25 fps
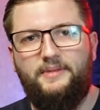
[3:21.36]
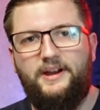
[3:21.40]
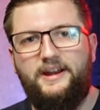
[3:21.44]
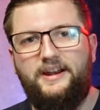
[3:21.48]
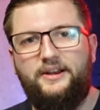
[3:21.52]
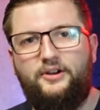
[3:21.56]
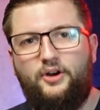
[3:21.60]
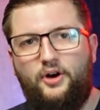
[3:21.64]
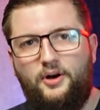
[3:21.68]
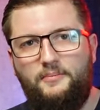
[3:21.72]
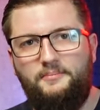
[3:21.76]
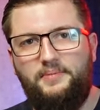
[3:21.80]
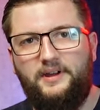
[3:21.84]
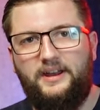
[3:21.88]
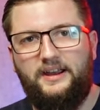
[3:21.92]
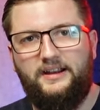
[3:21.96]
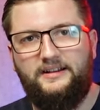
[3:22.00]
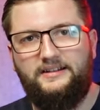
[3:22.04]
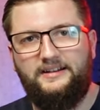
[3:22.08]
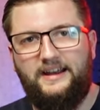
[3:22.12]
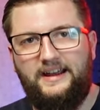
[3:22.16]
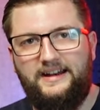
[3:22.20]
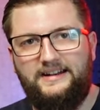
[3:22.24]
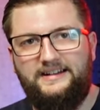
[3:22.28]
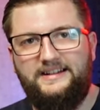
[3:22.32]
meine
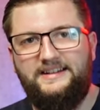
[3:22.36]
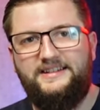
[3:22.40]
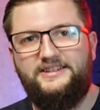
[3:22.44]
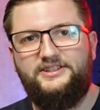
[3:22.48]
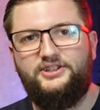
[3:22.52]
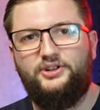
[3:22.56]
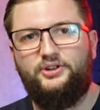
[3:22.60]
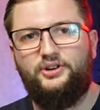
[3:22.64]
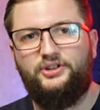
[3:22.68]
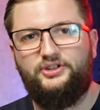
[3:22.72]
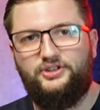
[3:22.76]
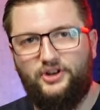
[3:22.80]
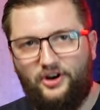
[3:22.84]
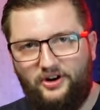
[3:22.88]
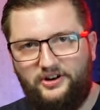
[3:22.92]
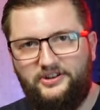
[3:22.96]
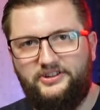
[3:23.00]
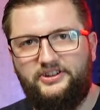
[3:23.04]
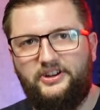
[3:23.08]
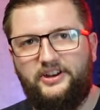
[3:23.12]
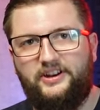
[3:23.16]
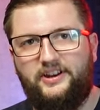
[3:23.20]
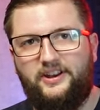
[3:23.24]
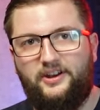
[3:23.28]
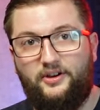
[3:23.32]
Compact endlich zur
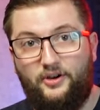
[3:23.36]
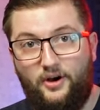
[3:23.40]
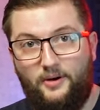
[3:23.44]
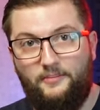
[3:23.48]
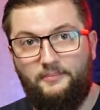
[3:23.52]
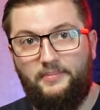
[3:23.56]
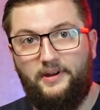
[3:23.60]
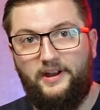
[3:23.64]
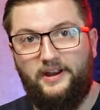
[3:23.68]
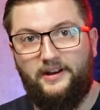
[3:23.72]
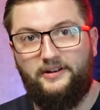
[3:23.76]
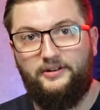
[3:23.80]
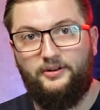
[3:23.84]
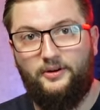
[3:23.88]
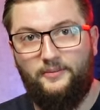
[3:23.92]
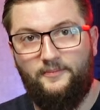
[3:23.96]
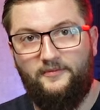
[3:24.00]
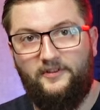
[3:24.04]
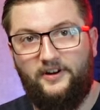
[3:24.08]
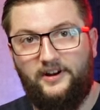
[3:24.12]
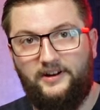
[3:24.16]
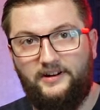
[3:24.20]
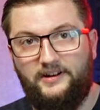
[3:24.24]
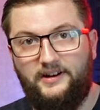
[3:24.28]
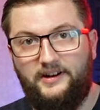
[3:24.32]
Toxic Compact
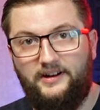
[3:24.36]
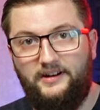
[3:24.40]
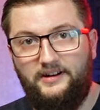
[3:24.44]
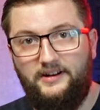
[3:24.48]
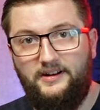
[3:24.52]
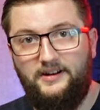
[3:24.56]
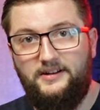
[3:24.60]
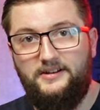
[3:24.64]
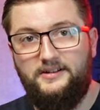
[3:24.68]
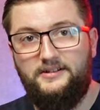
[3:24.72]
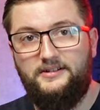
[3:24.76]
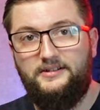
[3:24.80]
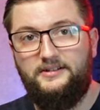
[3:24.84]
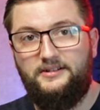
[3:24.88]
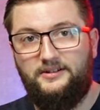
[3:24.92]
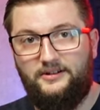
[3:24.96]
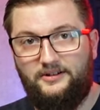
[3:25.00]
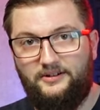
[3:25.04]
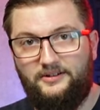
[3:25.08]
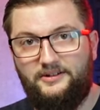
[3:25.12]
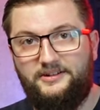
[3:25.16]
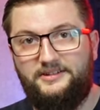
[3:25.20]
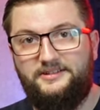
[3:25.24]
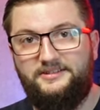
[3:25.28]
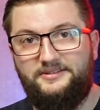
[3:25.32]
umwandeln
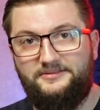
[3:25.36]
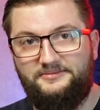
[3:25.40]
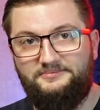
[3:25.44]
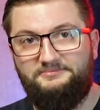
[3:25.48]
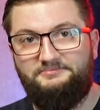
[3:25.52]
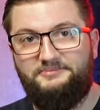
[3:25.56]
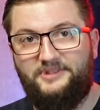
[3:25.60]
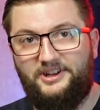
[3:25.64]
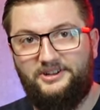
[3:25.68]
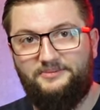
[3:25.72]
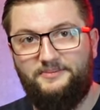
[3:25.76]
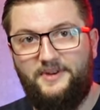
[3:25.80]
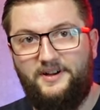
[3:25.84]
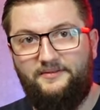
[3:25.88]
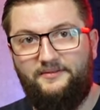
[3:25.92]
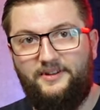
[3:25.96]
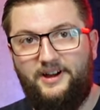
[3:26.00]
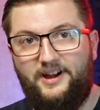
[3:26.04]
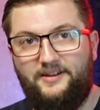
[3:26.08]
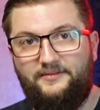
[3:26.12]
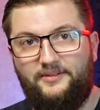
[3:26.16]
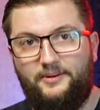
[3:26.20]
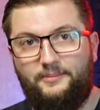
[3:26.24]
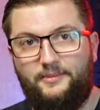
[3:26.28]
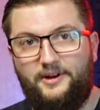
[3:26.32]
und das machen
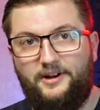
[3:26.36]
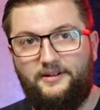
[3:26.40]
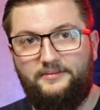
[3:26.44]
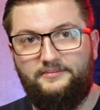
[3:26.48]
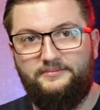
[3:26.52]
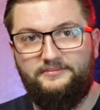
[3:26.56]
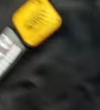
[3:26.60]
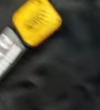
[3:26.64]
wir einfach mal.